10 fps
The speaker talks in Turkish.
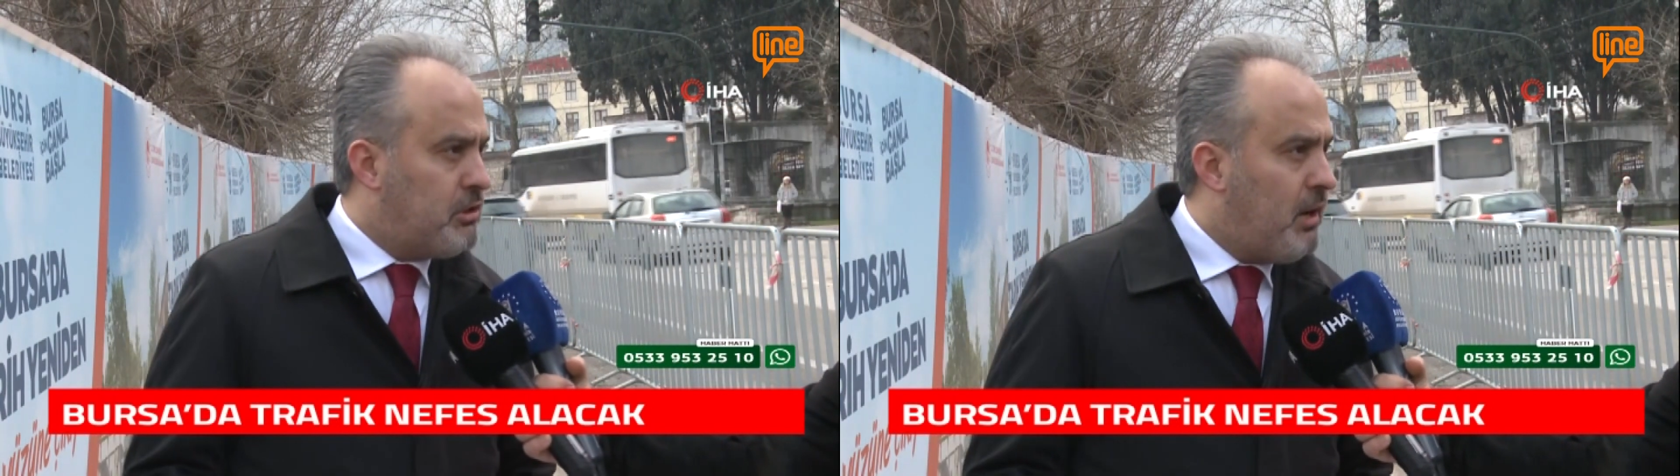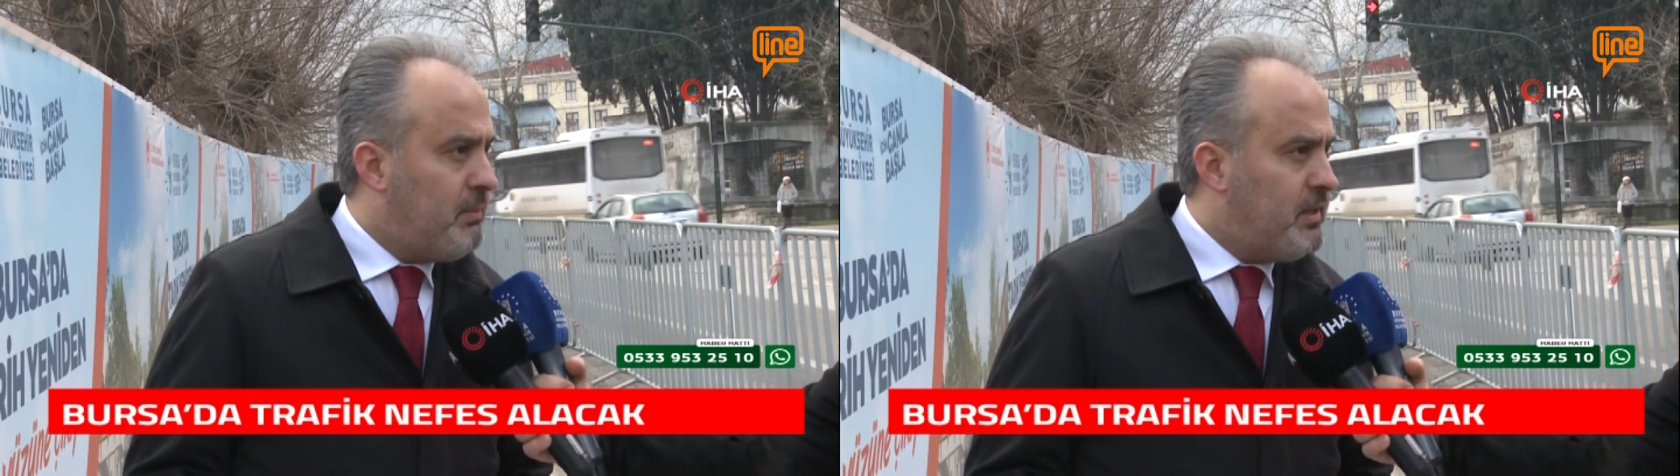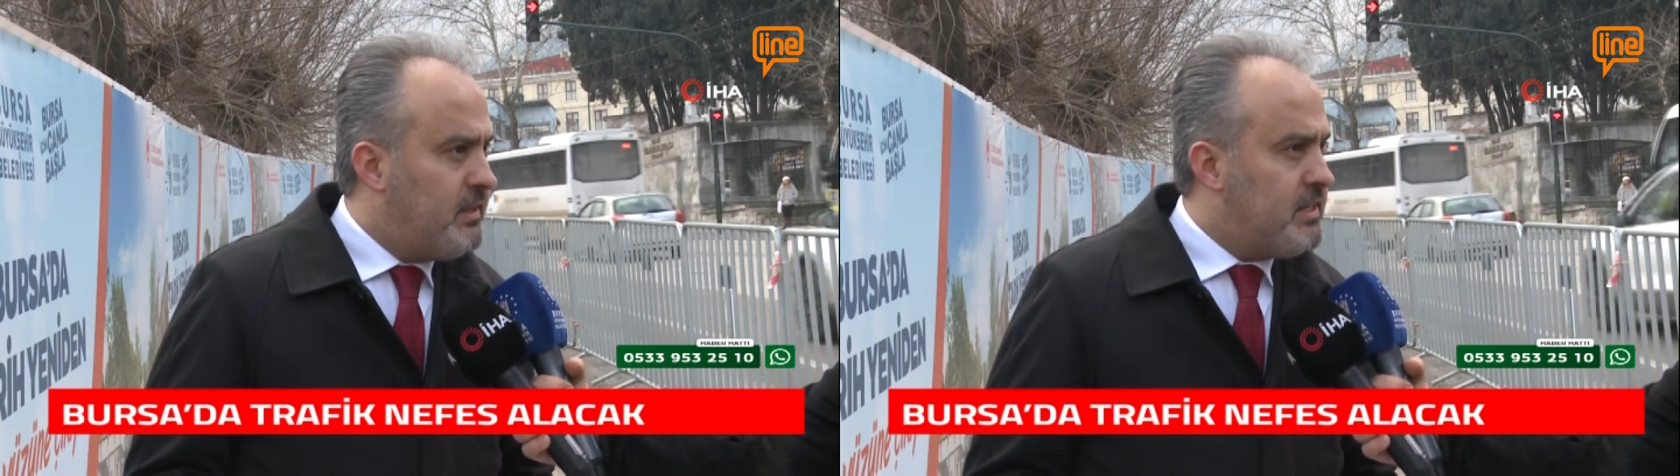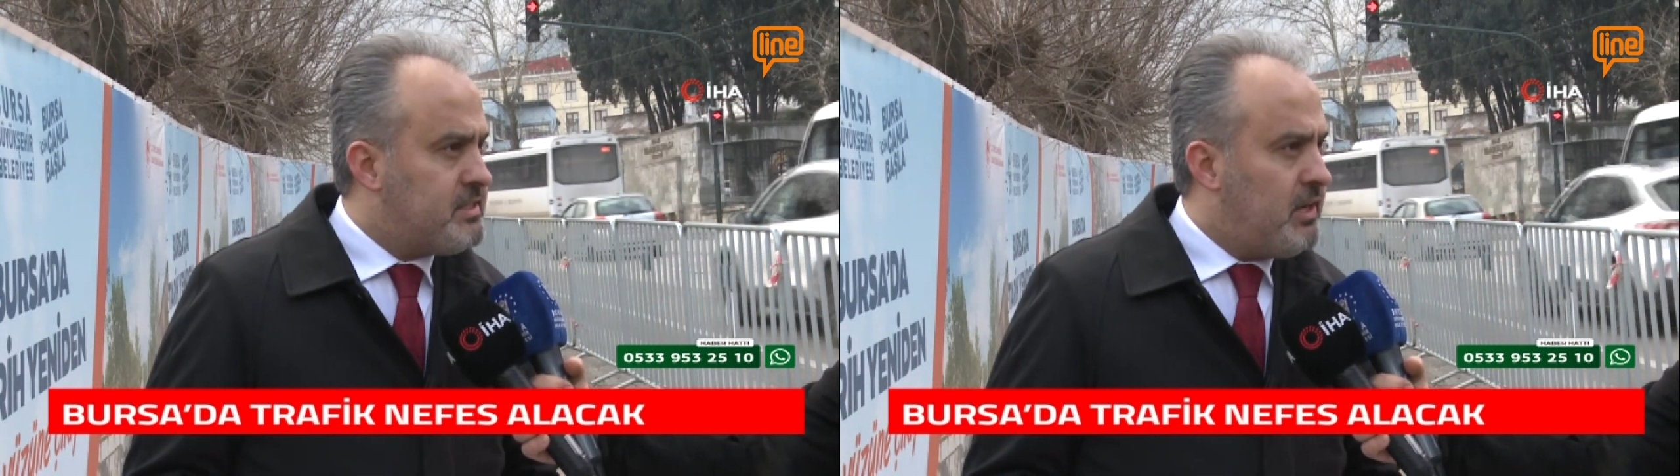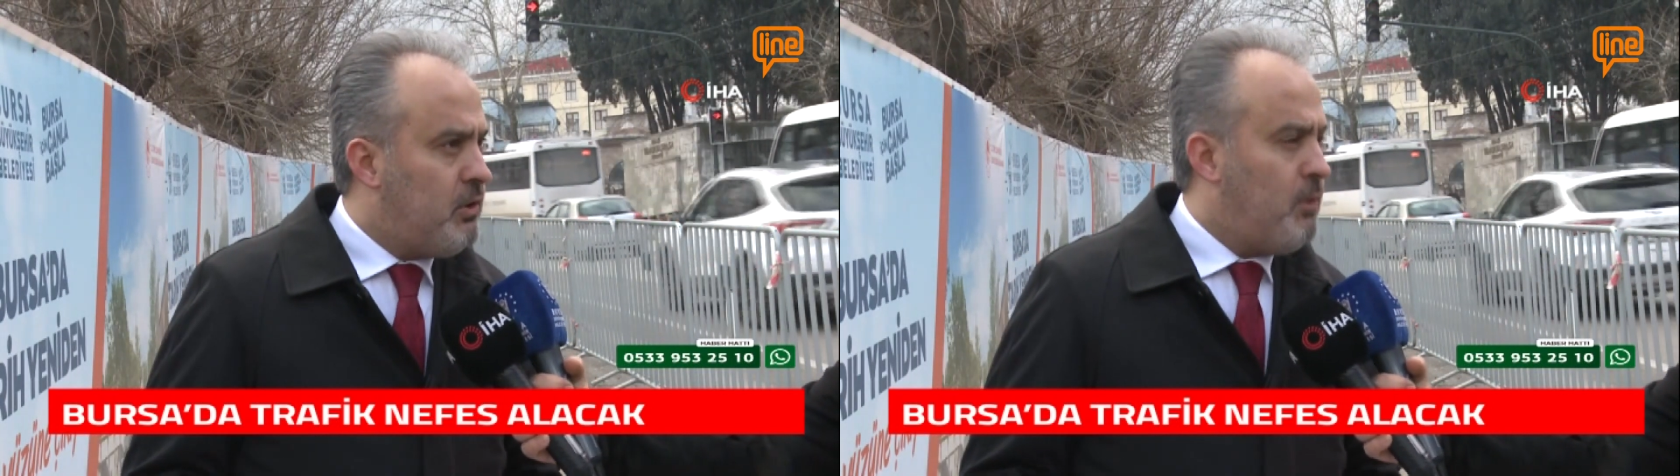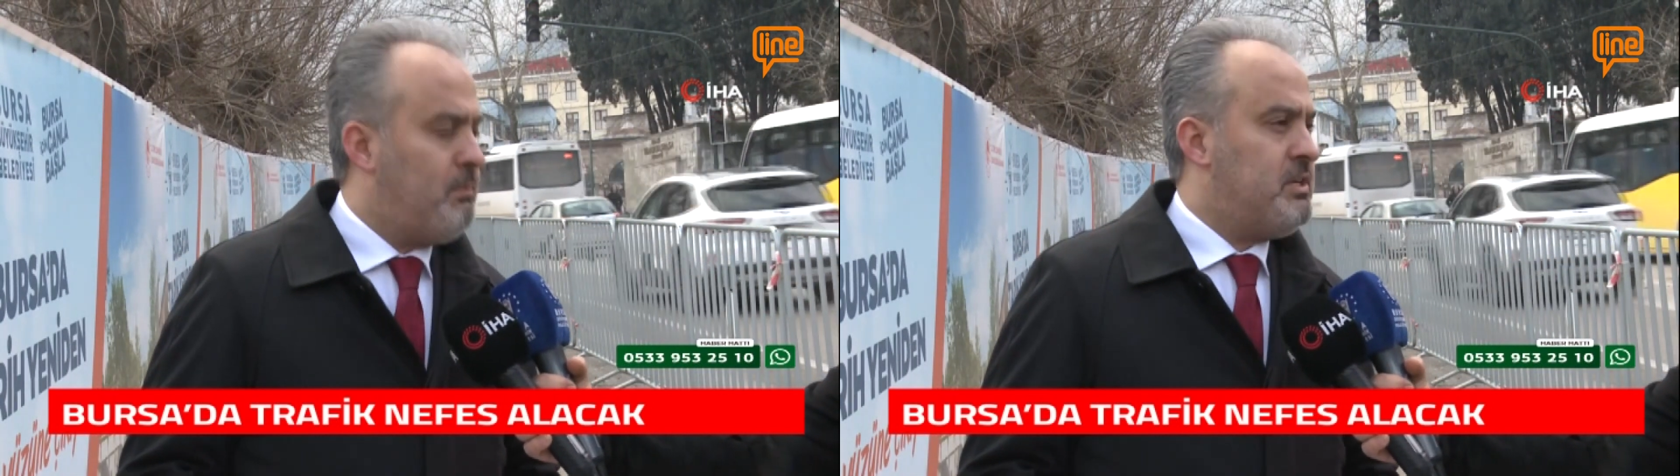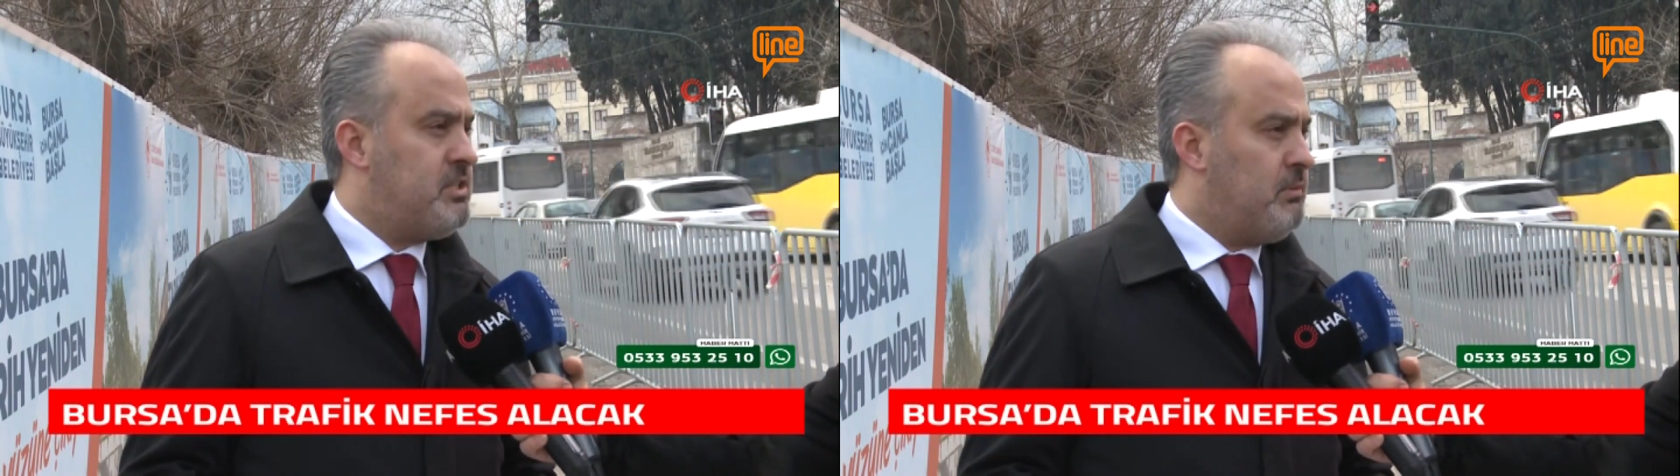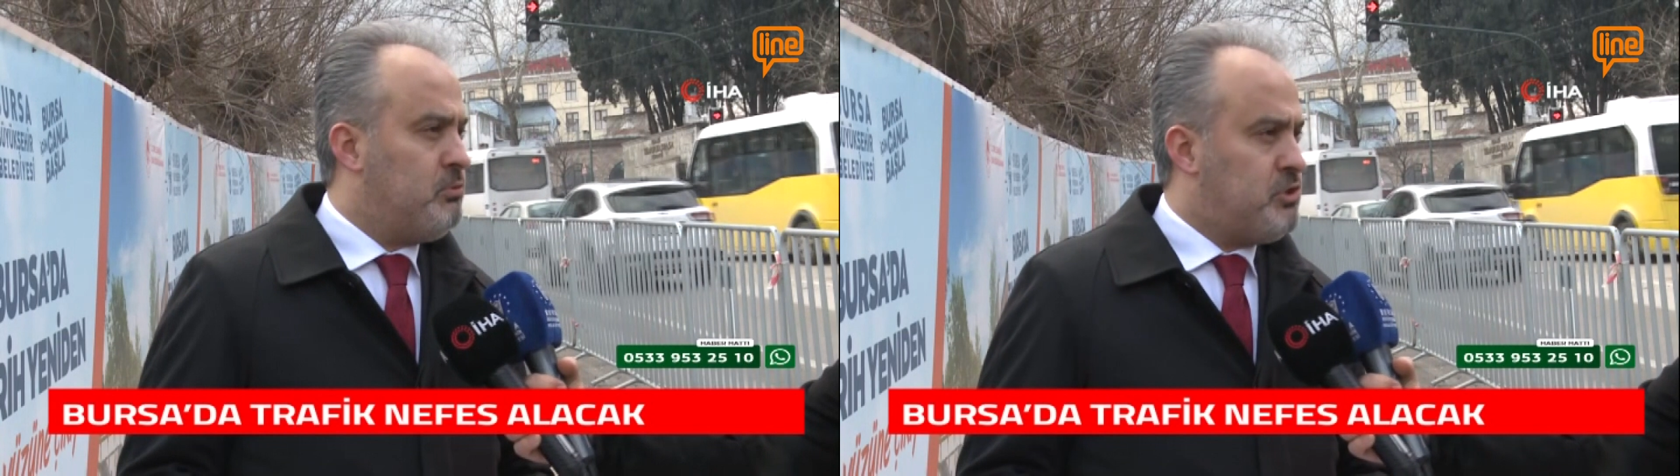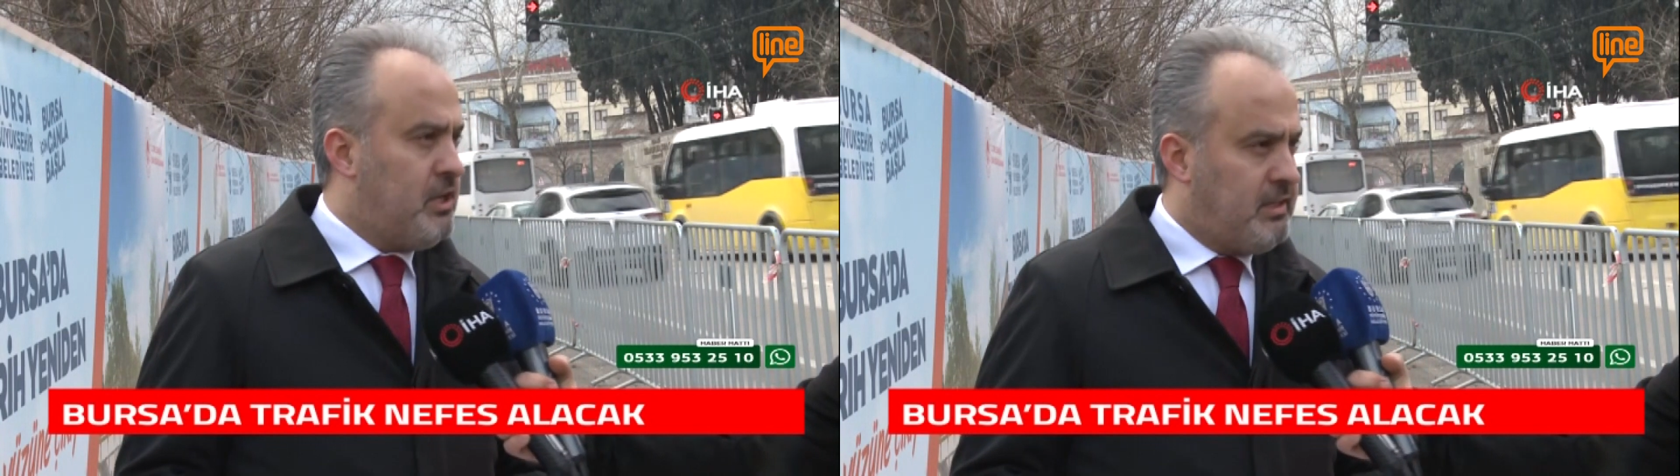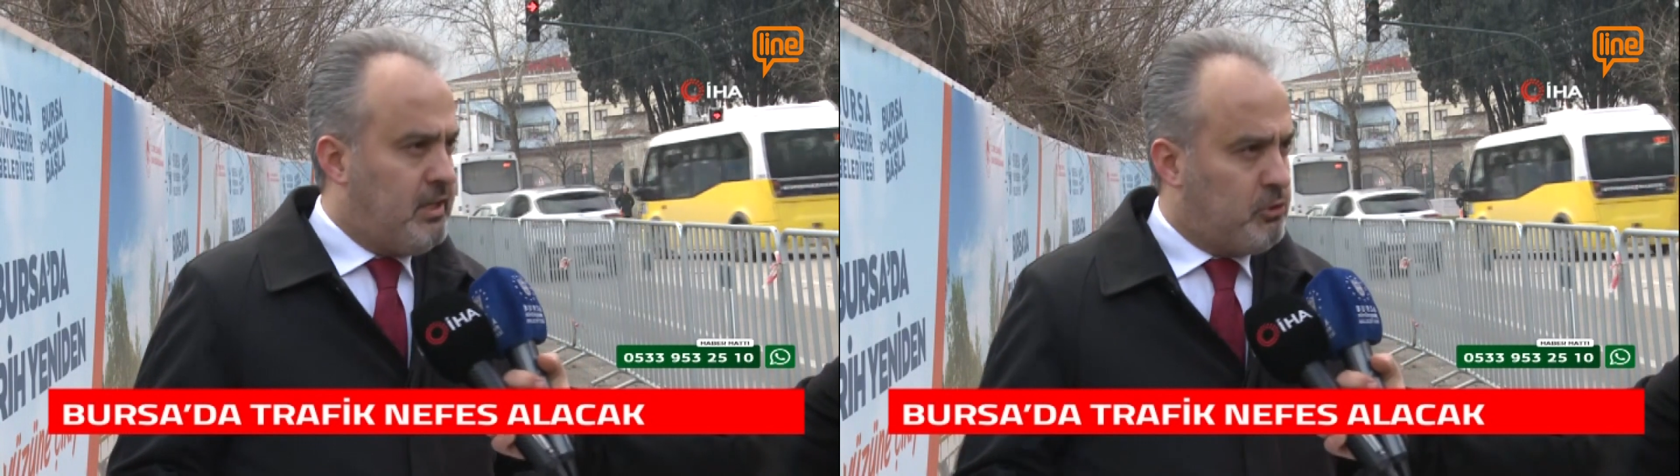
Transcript: Tabirinde ise 15 Temmuz Şehitler